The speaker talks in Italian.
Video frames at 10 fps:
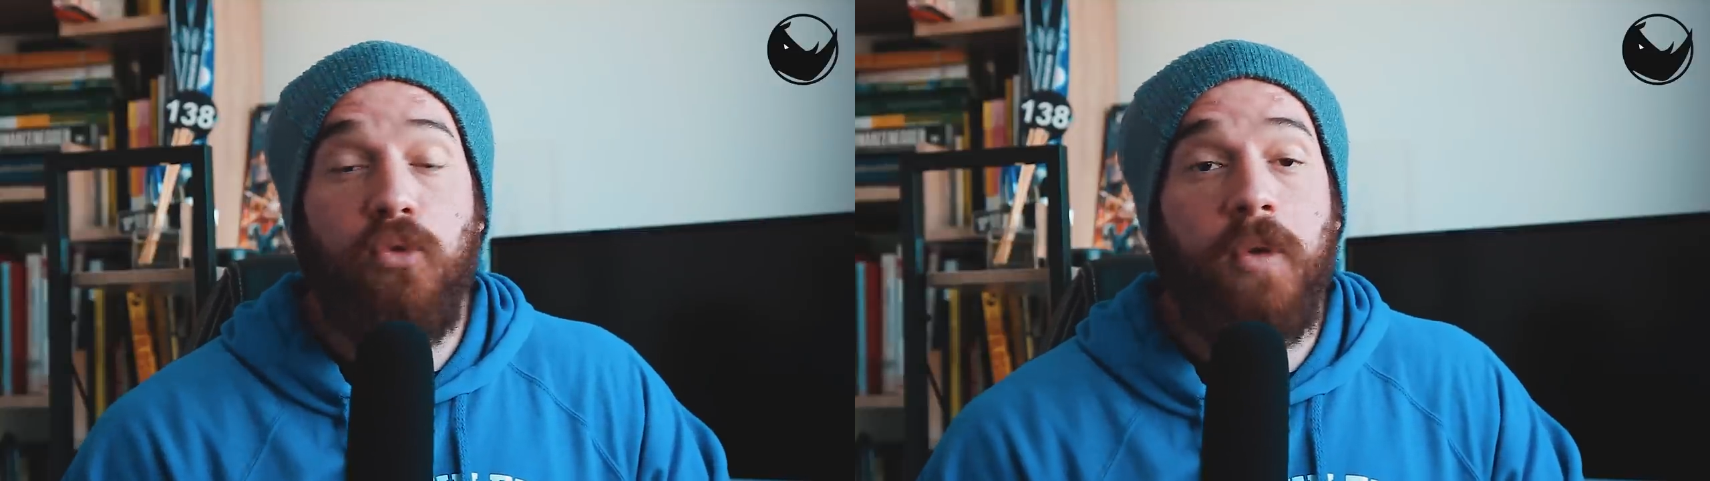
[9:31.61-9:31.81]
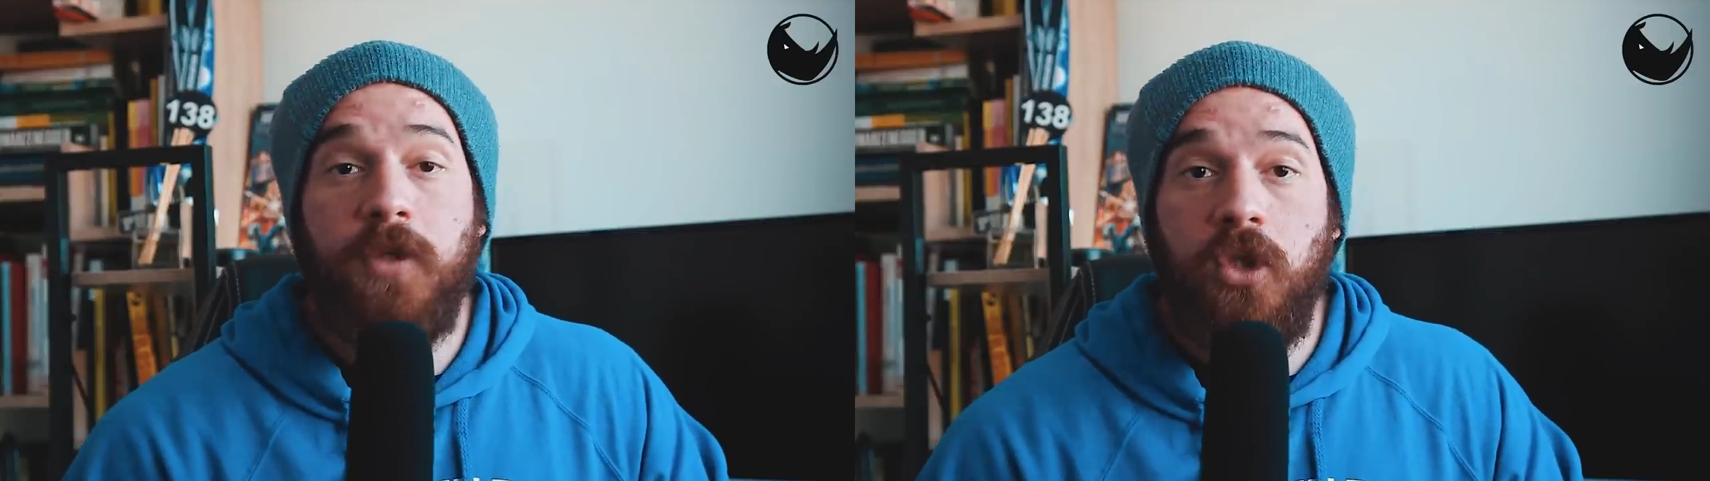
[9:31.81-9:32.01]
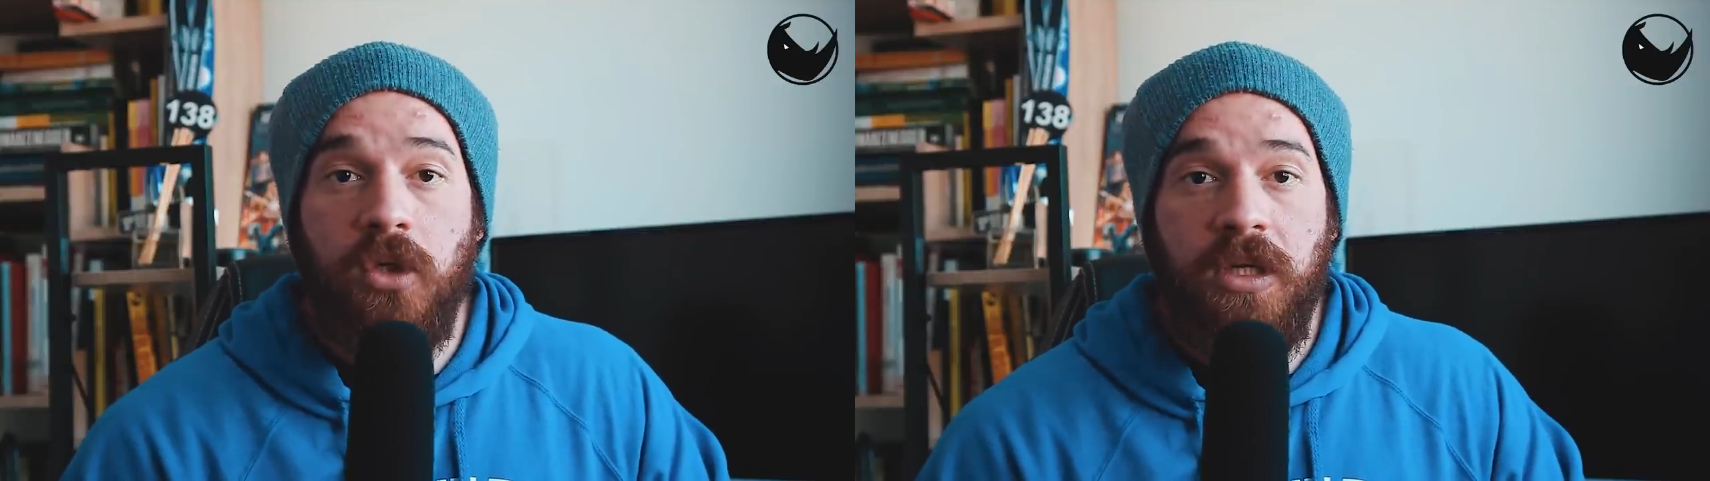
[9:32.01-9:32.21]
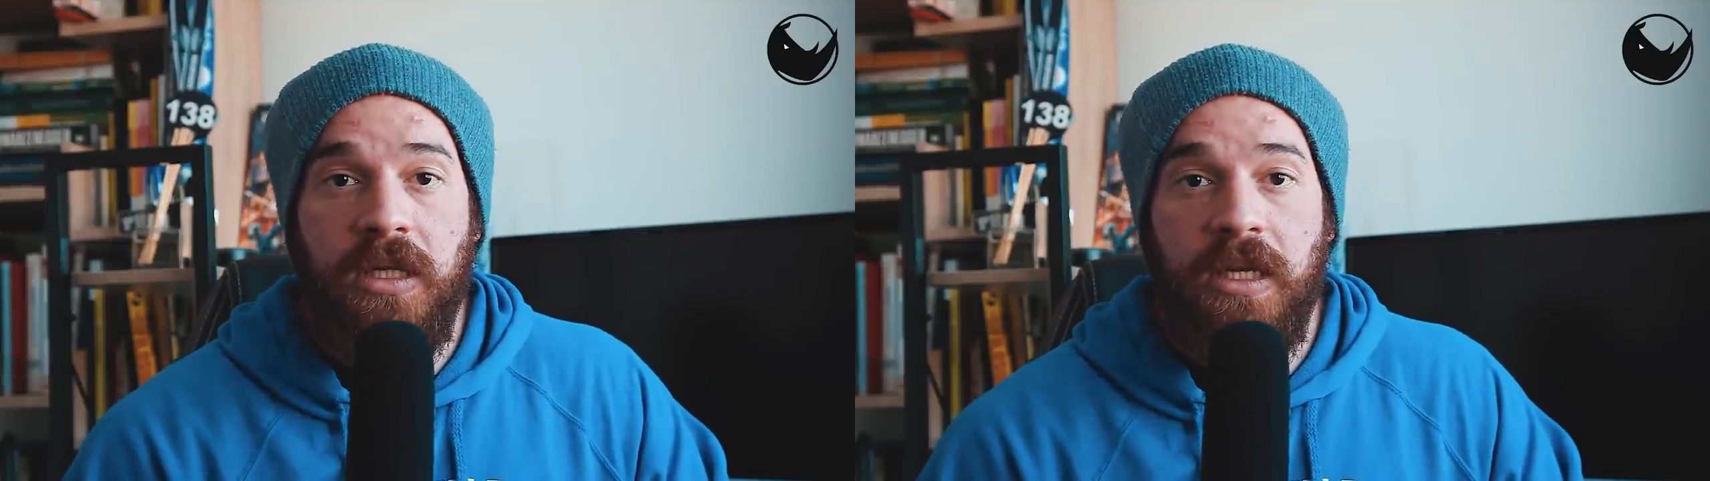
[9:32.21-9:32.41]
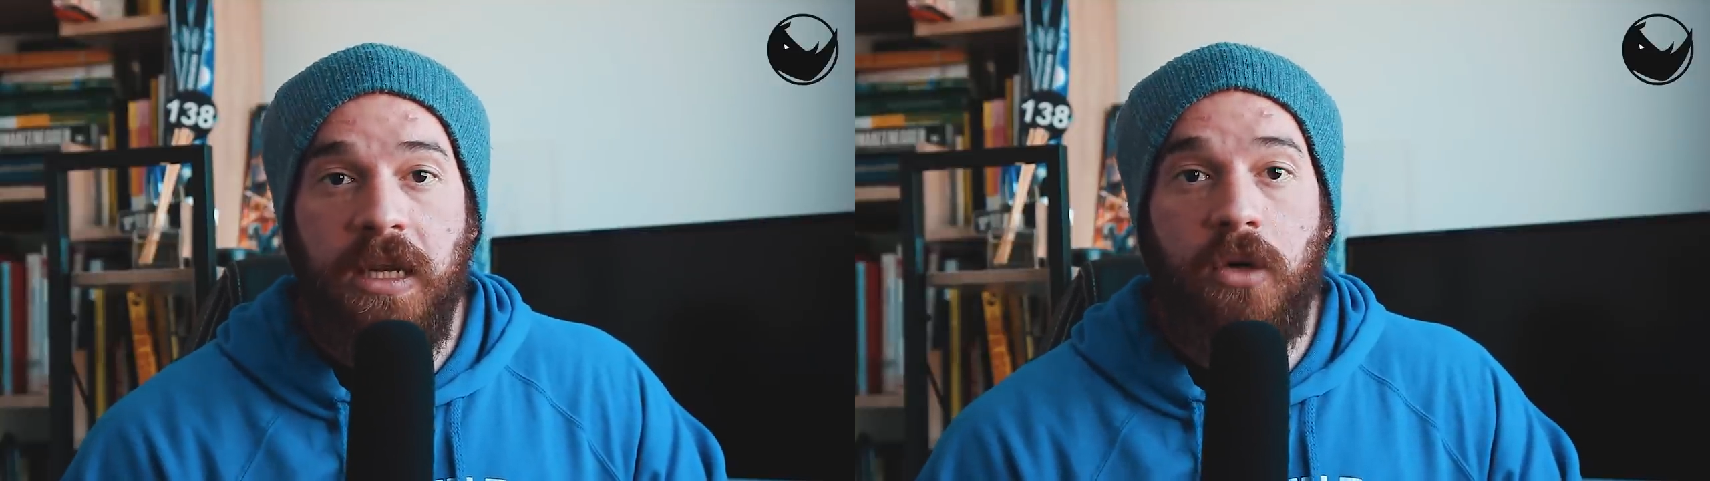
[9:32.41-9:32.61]
due opzioni
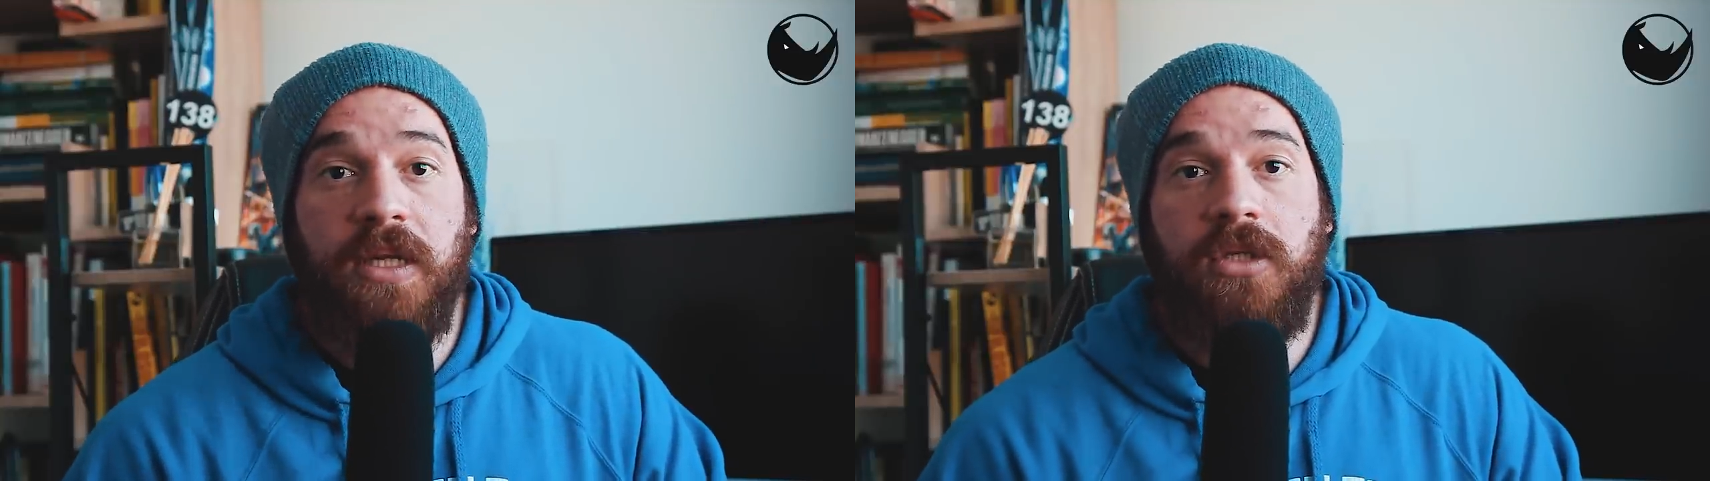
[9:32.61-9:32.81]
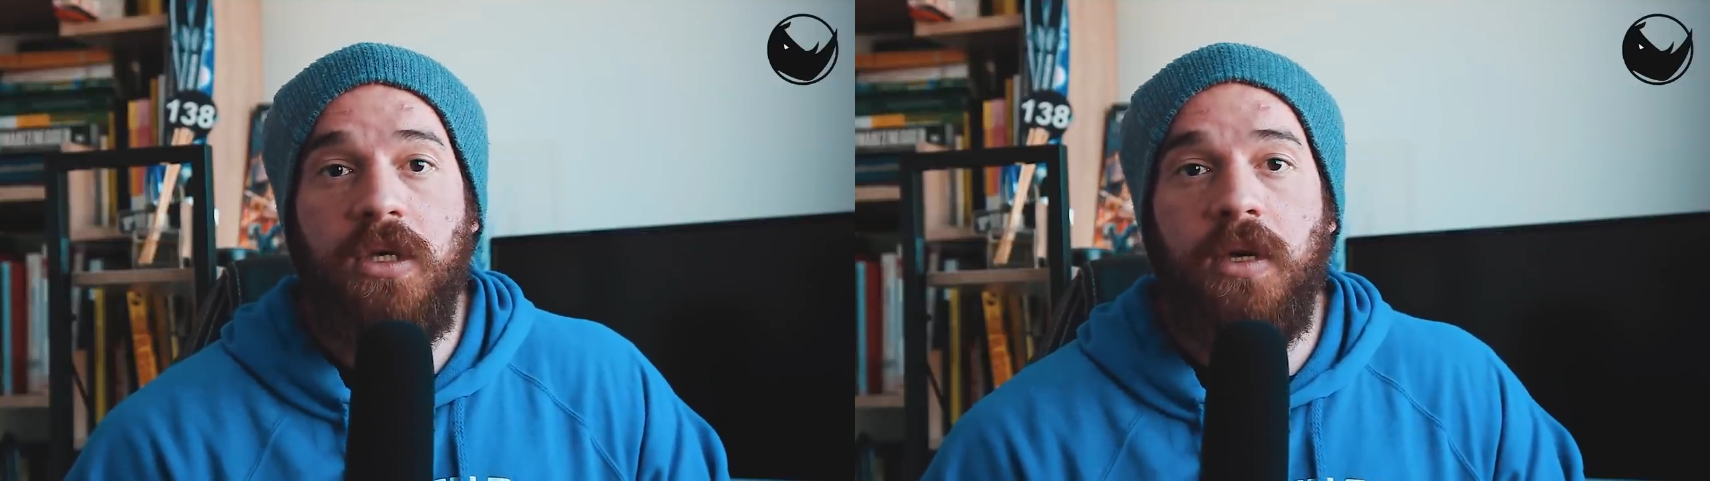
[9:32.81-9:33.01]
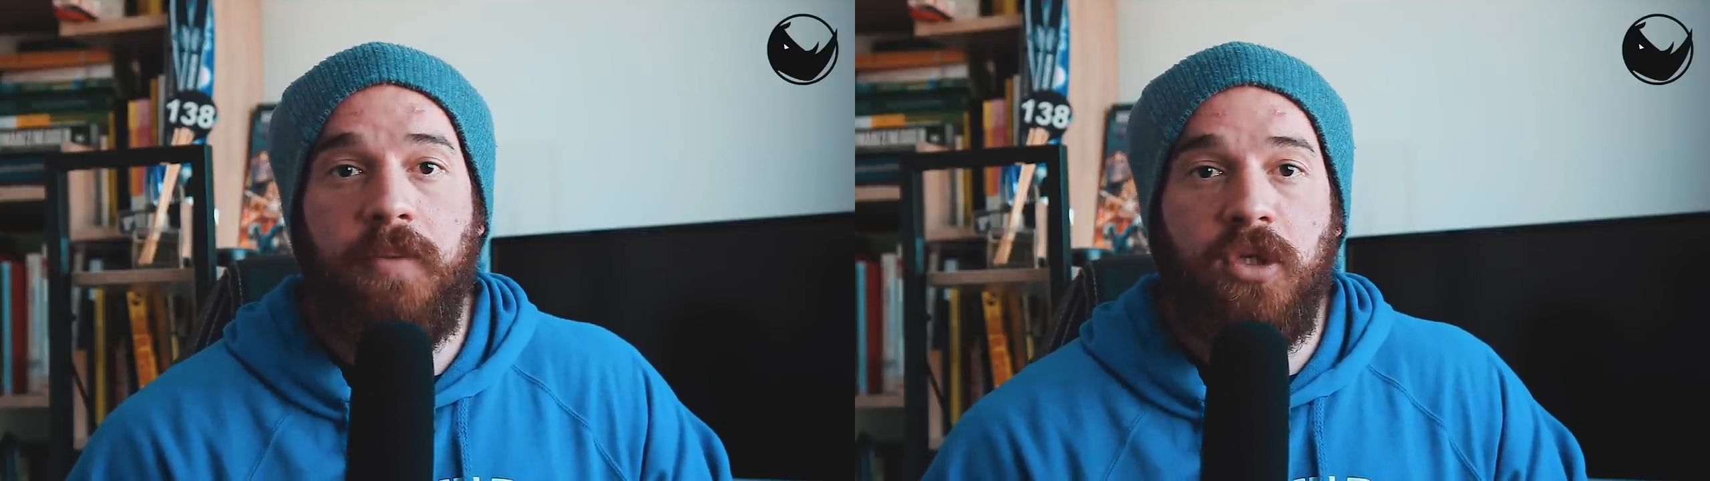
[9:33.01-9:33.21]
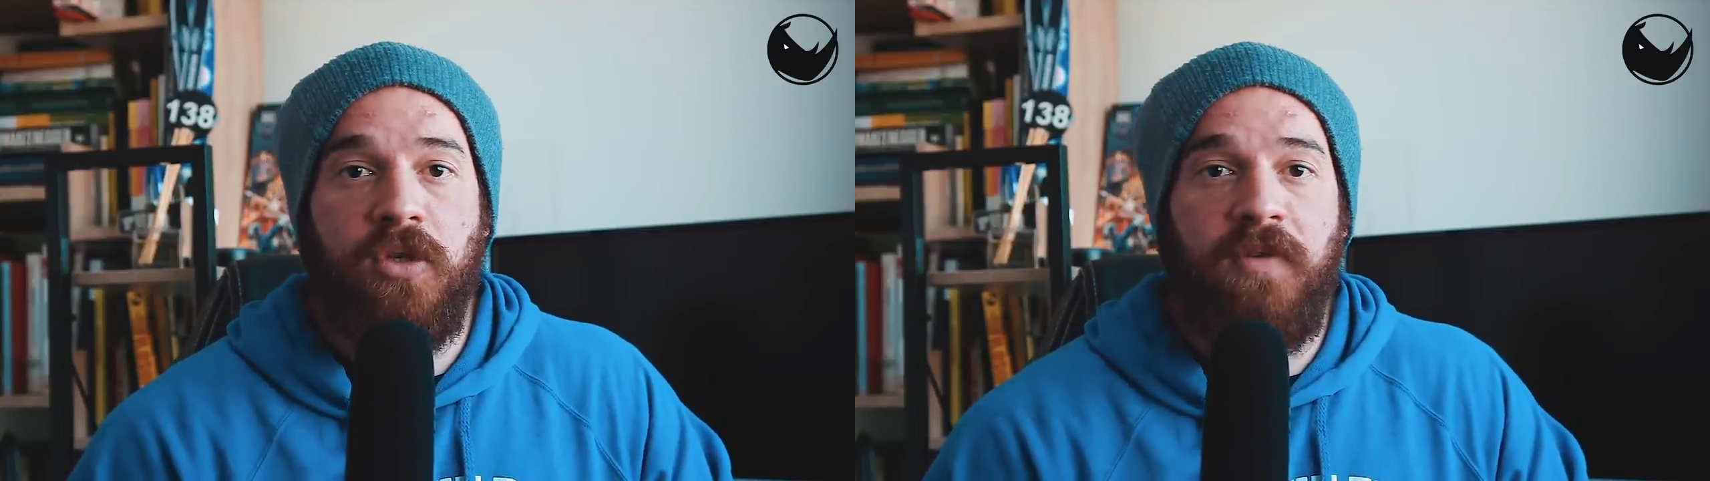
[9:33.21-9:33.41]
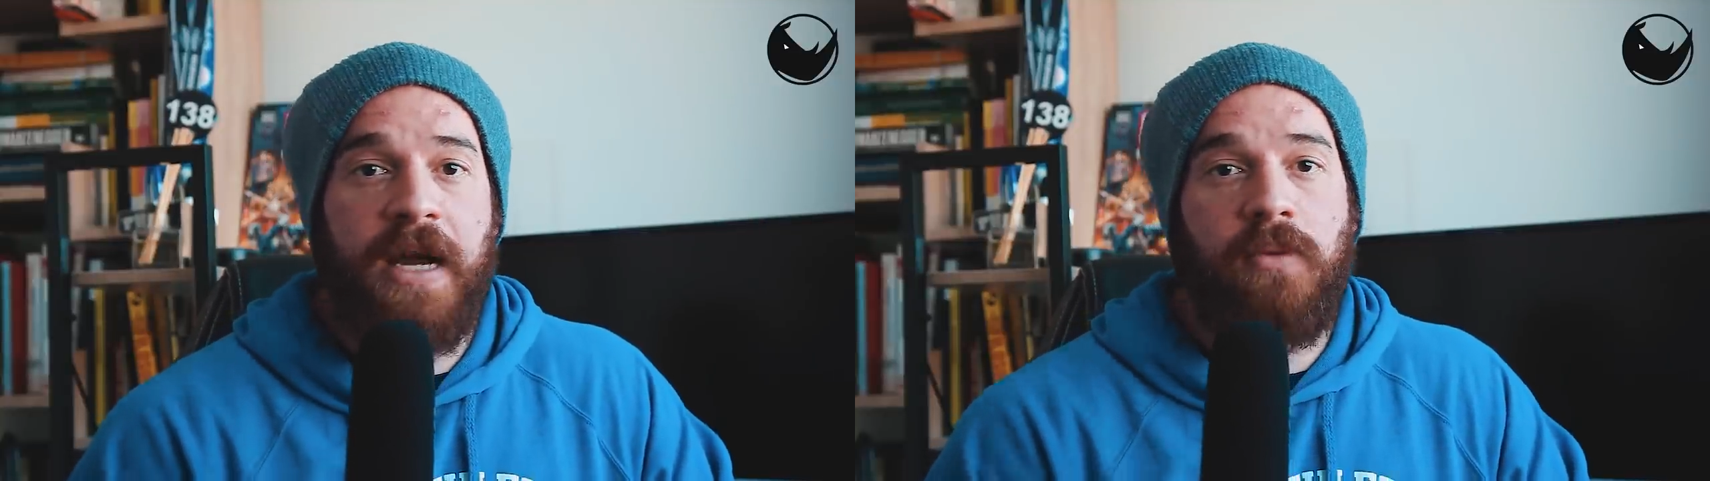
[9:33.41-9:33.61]
di colazioni che
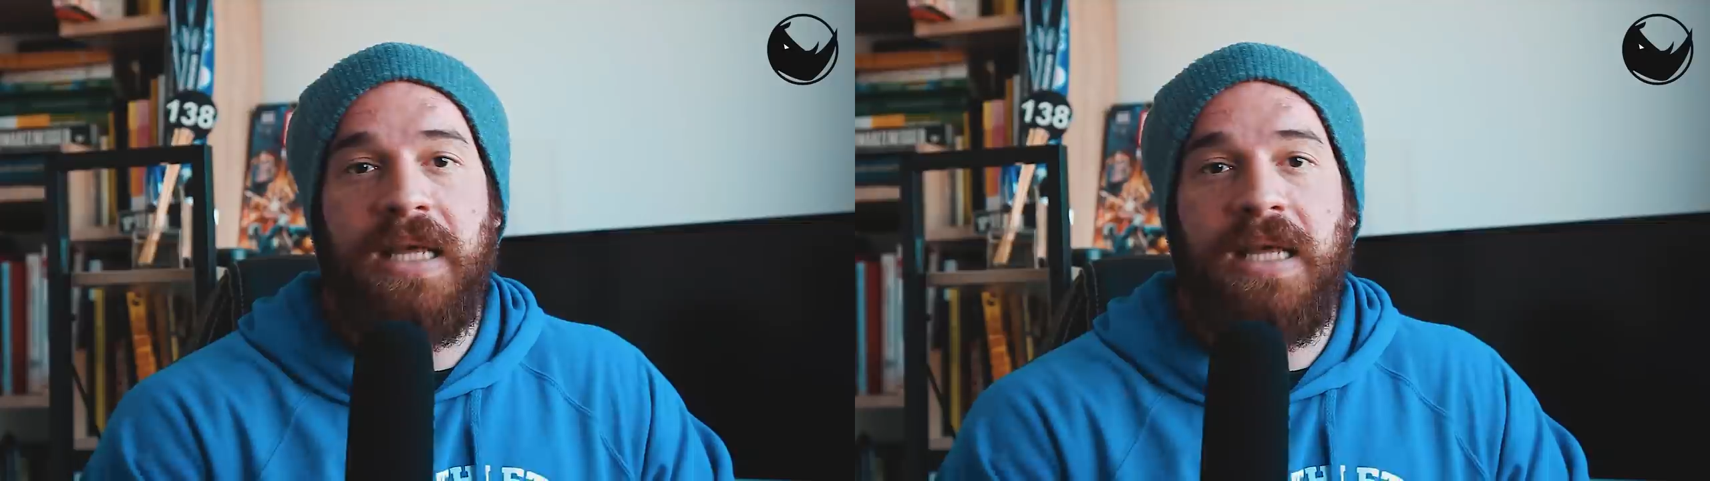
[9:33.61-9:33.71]
posso fare,